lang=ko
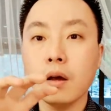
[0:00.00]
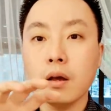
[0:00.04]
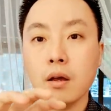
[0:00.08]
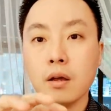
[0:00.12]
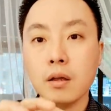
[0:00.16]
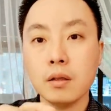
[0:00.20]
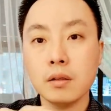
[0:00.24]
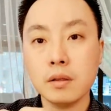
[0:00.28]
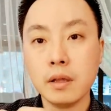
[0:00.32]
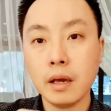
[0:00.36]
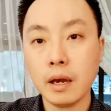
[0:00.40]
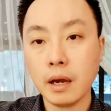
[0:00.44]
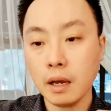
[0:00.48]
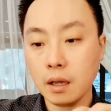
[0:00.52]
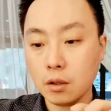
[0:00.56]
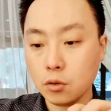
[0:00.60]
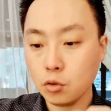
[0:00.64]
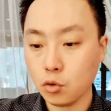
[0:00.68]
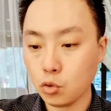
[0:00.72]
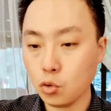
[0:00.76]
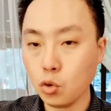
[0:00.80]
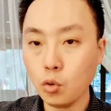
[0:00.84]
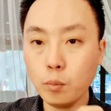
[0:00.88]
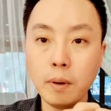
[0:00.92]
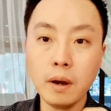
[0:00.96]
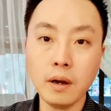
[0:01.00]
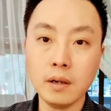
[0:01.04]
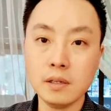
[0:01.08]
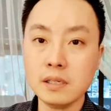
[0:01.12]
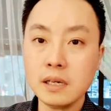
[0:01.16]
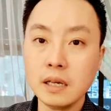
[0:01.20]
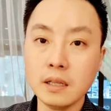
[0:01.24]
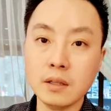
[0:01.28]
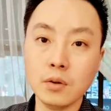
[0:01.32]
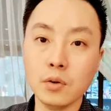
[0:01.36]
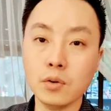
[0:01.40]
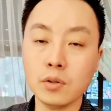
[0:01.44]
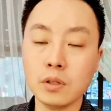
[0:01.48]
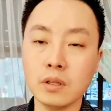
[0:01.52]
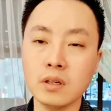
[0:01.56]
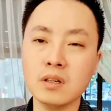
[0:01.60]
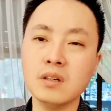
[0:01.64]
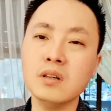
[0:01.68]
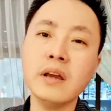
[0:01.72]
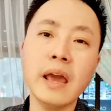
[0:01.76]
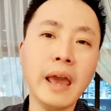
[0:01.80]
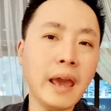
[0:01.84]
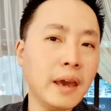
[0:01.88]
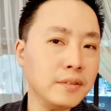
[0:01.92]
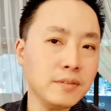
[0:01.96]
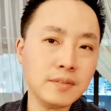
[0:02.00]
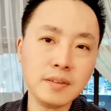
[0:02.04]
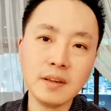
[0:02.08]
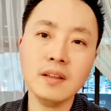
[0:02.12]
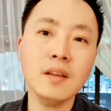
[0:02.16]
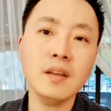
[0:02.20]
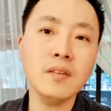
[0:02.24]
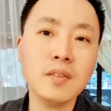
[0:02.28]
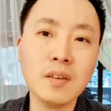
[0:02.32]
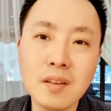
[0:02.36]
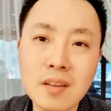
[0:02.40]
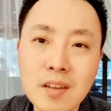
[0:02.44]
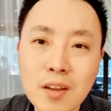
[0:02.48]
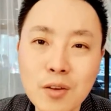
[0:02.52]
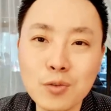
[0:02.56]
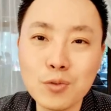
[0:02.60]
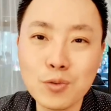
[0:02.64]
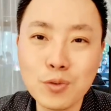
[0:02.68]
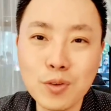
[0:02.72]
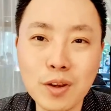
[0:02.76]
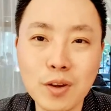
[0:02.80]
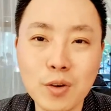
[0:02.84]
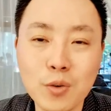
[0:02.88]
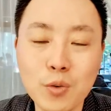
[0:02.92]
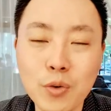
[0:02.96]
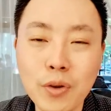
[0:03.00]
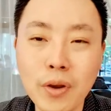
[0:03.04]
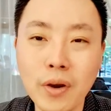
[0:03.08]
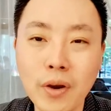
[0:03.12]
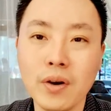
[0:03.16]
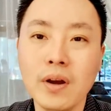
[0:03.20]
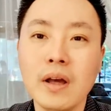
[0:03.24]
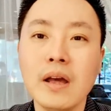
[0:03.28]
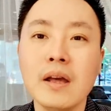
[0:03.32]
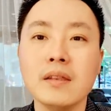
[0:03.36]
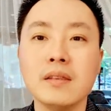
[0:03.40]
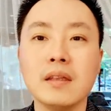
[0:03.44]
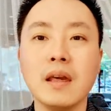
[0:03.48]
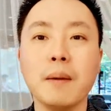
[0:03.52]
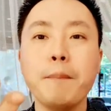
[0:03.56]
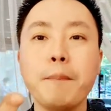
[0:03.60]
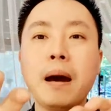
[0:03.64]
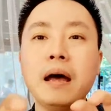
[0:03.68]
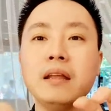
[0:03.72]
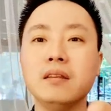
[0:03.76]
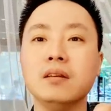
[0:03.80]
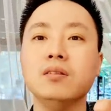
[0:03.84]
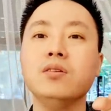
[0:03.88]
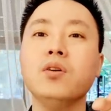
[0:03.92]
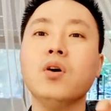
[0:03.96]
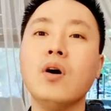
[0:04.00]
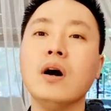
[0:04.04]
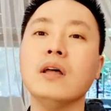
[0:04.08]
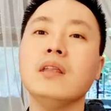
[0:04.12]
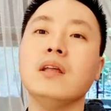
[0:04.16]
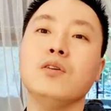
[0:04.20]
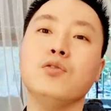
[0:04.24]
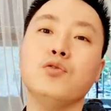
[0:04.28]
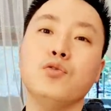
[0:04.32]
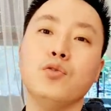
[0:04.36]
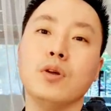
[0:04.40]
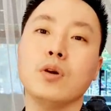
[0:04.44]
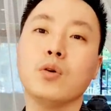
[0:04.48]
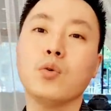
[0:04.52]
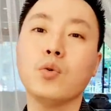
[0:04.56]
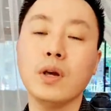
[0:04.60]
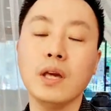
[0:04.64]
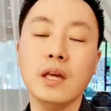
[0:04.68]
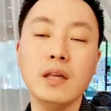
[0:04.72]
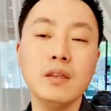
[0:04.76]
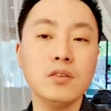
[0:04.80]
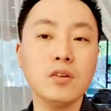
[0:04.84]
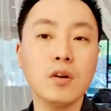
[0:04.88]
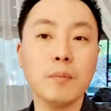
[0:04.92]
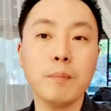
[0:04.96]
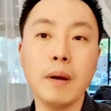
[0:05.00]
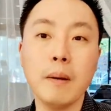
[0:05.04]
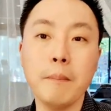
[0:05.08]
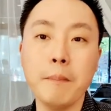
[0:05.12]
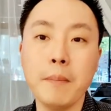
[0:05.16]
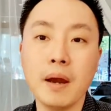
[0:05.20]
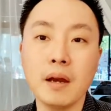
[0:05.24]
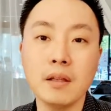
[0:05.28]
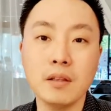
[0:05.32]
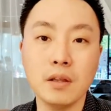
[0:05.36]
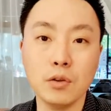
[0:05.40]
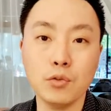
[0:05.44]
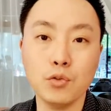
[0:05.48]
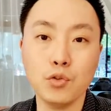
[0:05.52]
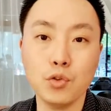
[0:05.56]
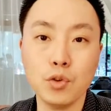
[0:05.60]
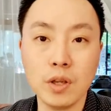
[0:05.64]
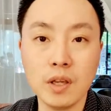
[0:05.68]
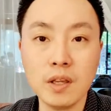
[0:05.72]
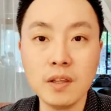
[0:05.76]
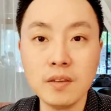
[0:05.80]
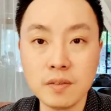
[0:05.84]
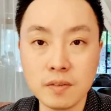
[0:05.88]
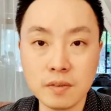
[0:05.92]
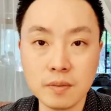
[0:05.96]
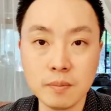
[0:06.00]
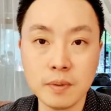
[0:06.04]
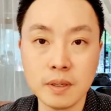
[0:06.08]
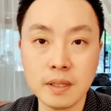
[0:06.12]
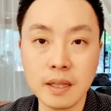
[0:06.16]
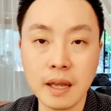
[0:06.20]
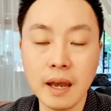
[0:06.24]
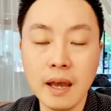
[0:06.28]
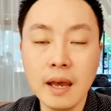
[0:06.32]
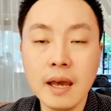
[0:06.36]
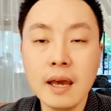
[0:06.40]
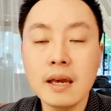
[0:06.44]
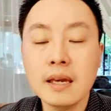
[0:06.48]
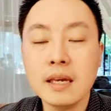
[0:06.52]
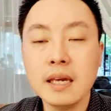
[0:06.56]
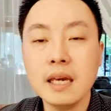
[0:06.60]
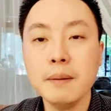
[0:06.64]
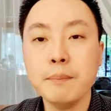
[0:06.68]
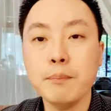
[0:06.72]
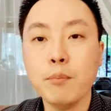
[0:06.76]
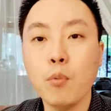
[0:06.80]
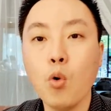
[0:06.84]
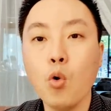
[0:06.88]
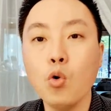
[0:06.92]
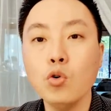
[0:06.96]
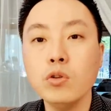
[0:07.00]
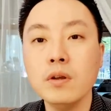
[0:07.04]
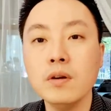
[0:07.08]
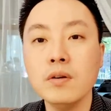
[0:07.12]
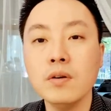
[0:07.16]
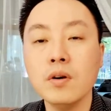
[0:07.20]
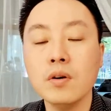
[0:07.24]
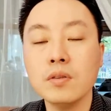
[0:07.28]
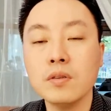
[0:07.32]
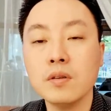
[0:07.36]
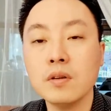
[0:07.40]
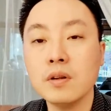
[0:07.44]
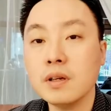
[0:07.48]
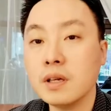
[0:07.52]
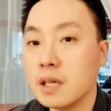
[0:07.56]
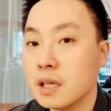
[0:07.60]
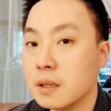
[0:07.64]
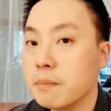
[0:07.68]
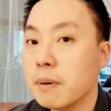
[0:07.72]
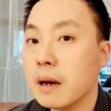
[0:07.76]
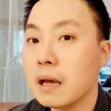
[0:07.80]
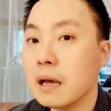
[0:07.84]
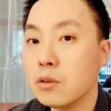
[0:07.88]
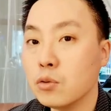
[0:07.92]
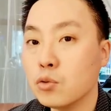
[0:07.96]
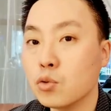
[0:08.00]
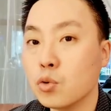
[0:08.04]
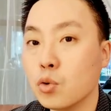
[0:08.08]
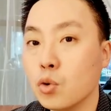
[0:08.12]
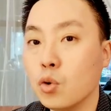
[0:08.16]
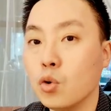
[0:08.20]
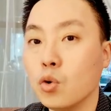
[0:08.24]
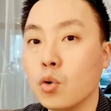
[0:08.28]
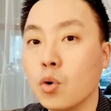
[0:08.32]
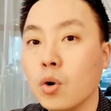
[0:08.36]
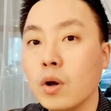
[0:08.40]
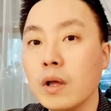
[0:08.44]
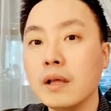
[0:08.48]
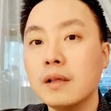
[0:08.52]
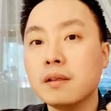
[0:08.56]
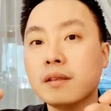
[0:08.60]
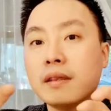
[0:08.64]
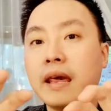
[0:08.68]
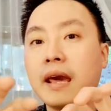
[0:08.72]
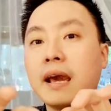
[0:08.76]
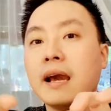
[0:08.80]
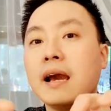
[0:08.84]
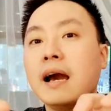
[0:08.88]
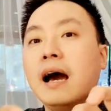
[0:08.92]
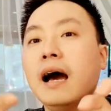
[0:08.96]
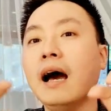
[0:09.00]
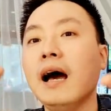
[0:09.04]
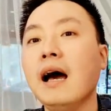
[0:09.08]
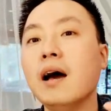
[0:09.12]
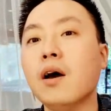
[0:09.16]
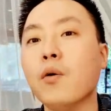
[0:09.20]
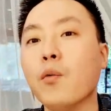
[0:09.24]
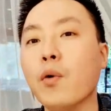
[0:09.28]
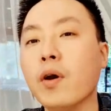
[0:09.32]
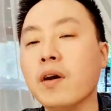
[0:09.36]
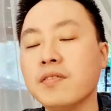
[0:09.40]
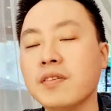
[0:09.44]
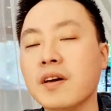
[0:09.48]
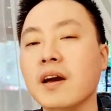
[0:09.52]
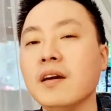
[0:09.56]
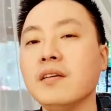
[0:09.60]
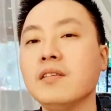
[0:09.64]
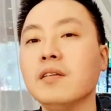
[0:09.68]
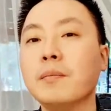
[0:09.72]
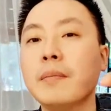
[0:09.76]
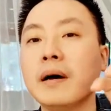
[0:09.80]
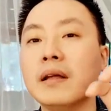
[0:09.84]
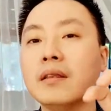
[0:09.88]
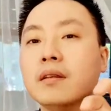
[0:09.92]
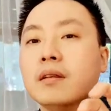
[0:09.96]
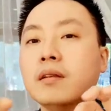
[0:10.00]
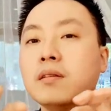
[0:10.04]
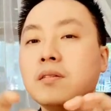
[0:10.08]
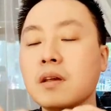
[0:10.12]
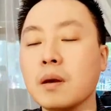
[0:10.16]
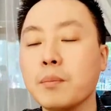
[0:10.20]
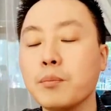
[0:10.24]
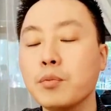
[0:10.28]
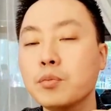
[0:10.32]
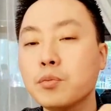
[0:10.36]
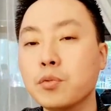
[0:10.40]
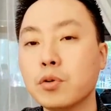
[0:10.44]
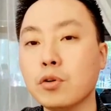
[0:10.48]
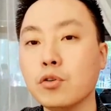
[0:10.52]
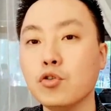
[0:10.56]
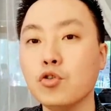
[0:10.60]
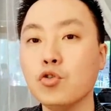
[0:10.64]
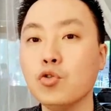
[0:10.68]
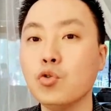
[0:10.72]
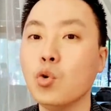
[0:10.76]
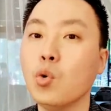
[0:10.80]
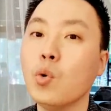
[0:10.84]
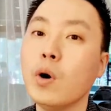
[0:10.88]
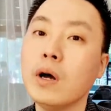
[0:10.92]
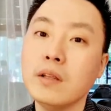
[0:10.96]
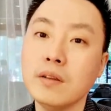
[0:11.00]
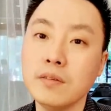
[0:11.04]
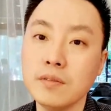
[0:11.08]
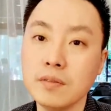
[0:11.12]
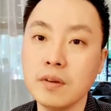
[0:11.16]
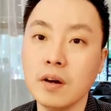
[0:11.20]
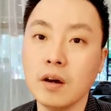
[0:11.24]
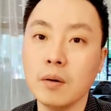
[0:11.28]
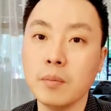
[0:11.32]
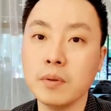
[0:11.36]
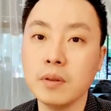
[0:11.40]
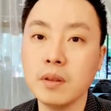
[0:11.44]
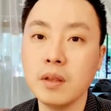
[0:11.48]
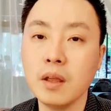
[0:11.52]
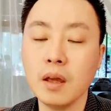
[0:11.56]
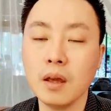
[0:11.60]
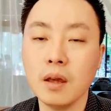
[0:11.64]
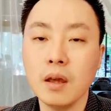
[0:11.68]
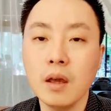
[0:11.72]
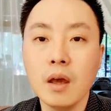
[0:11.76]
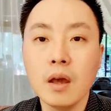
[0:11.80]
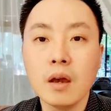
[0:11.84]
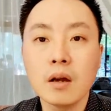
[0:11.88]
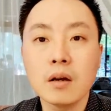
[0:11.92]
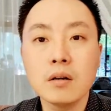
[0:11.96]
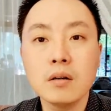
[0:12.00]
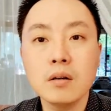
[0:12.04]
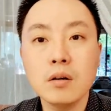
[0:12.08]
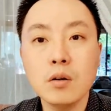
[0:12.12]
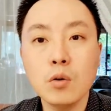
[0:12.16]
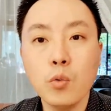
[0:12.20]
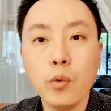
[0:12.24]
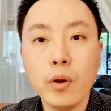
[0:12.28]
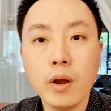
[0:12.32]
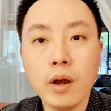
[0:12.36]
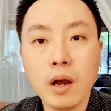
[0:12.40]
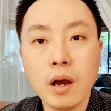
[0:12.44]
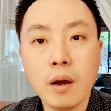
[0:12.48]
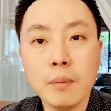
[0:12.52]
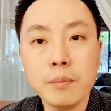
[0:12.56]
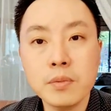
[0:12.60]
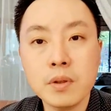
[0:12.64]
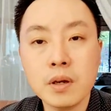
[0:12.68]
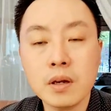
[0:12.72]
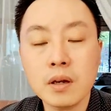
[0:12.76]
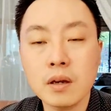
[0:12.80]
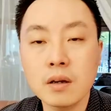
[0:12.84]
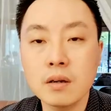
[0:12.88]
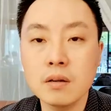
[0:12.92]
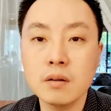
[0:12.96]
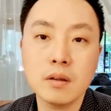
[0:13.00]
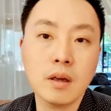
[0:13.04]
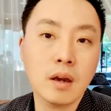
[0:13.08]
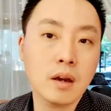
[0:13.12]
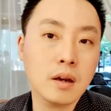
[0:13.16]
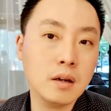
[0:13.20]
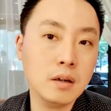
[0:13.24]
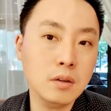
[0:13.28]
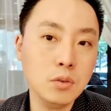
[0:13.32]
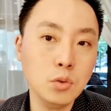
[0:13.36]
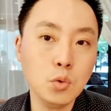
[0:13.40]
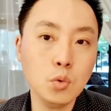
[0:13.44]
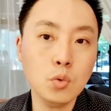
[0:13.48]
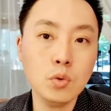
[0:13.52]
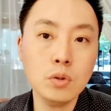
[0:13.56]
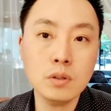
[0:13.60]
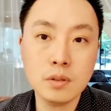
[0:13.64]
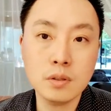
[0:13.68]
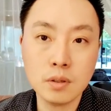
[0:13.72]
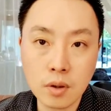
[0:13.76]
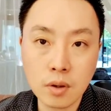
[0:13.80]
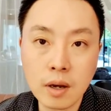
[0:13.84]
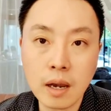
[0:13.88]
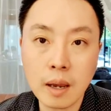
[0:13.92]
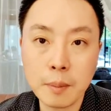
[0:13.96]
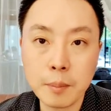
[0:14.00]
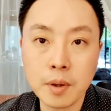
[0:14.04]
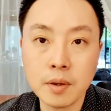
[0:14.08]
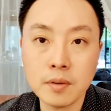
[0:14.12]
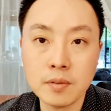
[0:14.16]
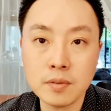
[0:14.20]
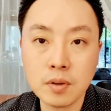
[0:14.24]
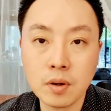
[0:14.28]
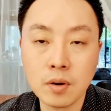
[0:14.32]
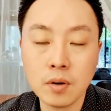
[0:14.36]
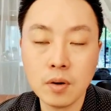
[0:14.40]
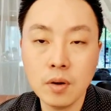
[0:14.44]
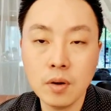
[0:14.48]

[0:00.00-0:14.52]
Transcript: 제가 유통망을 짜는 거잖아 그게 SNS가 될 수도 있고요 제 파트너가 될 수도 있고 인적 판매가 될 수도 있습니다 이 모든 것들을 기반으로 제가 회사에서 만드는 제품들을 유통하는 사업인데 그걸 왜 갑자기 그렇게 큰 돈을 들여가면서